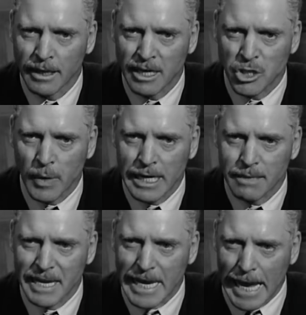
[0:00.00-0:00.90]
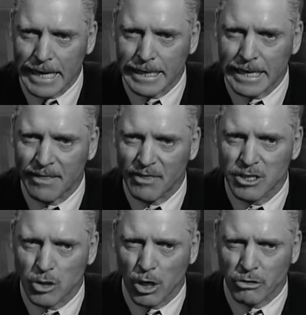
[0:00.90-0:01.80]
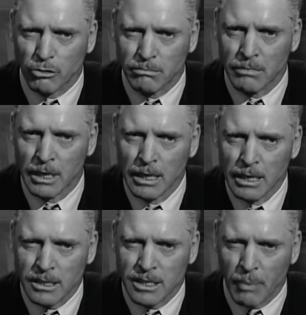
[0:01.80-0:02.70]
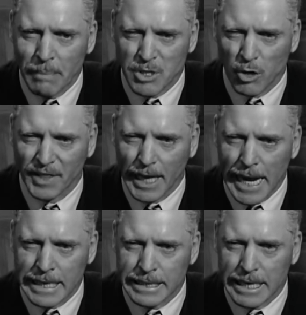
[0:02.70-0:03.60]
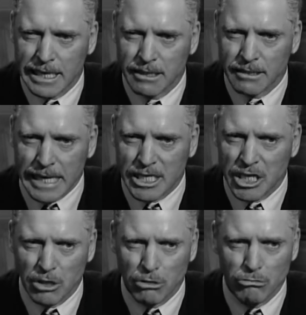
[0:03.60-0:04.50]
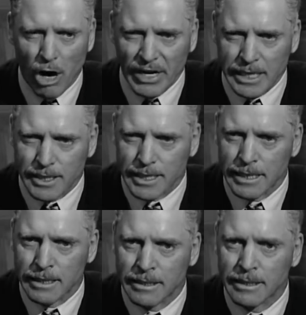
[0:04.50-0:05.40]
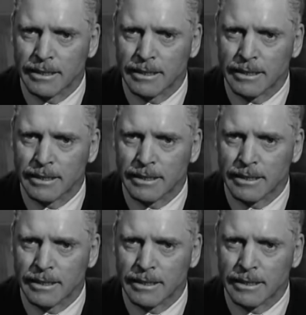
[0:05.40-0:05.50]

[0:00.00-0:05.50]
El rito que empezó en esta sala inundaba como un morbo terrible y rugiente el país entero.